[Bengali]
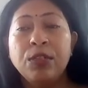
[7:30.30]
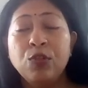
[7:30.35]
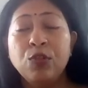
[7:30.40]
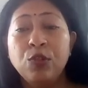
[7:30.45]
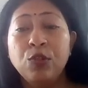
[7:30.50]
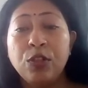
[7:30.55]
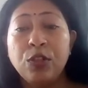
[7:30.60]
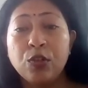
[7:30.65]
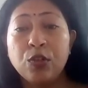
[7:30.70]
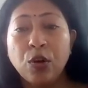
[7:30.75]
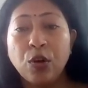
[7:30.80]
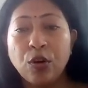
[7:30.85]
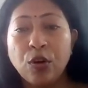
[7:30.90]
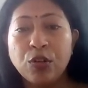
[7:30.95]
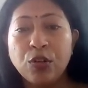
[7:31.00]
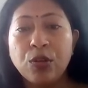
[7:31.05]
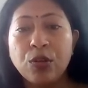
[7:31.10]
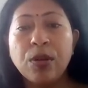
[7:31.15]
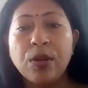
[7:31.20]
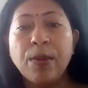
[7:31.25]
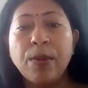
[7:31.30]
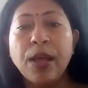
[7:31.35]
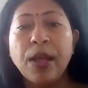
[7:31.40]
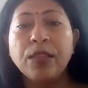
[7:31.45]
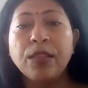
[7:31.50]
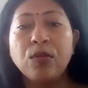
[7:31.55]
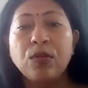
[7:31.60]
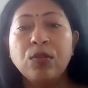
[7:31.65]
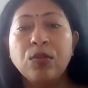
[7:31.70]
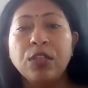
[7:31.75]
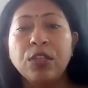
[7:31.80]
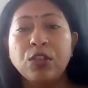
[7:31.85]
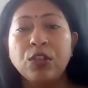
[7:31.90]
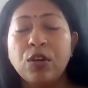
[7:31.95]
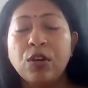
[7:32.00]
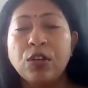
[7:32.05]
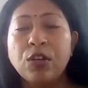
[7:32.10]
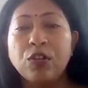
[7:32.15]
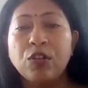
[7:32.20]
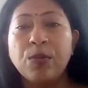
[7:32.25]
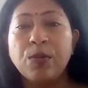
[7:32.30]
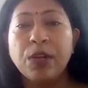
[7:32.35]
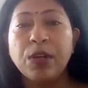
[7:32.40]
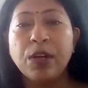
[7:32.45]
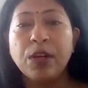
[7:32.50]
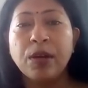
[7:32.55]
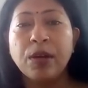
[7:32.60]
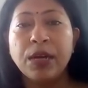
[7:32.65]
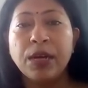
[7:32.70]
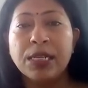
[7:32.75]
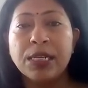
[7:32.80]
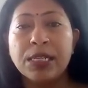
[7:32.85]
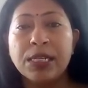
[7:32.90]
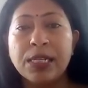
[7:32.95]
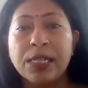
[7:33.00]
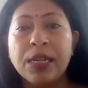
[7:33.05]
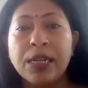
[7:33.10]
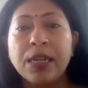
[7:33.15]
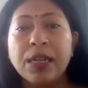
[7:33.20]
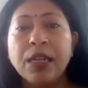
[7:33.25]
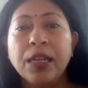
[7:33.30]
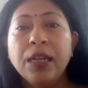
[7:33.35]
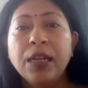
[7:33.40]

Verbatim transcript: যদি ঝরঝরে ভাত করতে চায় অনেক সময় আছে না